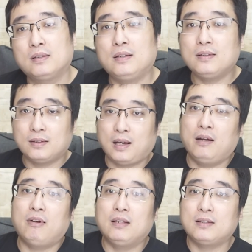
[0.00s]
那
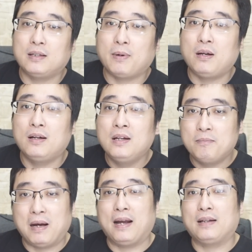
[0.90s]
台湾的这帮
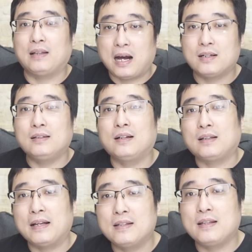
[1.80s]
买拿着那个
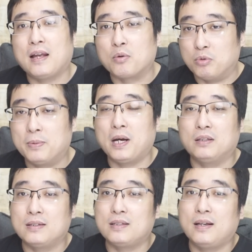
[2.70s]
台积电股票
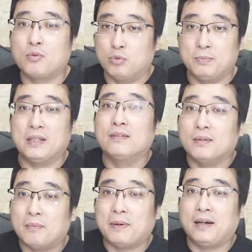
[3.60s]
那些股民
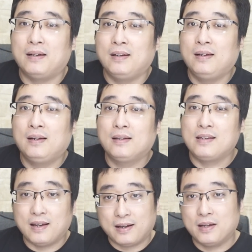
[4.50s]
怎么办？
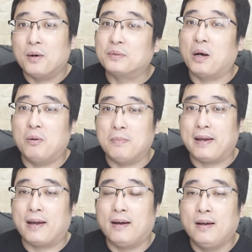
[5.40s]
也要倒霉
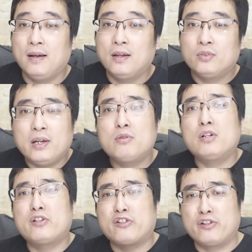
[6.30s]
啊！所以
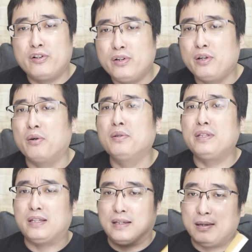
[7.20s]
说，只有
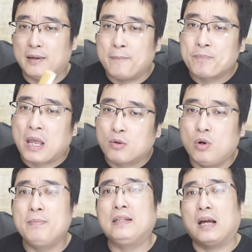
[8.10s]
你。
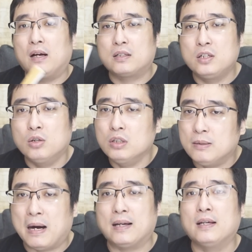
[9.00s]
国民党只有
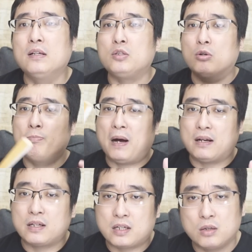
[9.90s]
你马英九把
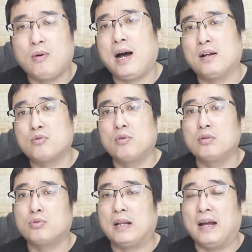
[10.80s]
实话
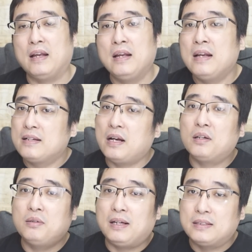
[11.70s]
说出来，然
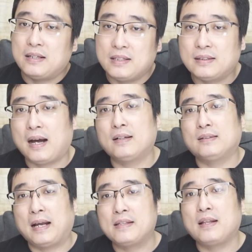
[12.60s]
后的话，这些拿着
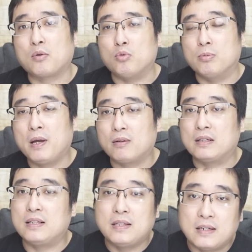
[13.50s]
台积电股票的
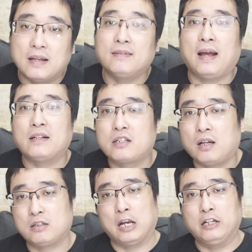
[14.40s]
这些人才知
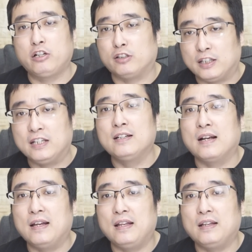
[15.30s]
道谁是敌
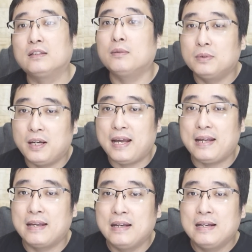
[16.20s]
人，对不
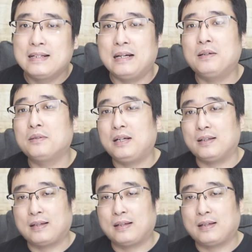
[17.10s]
对？然后的话，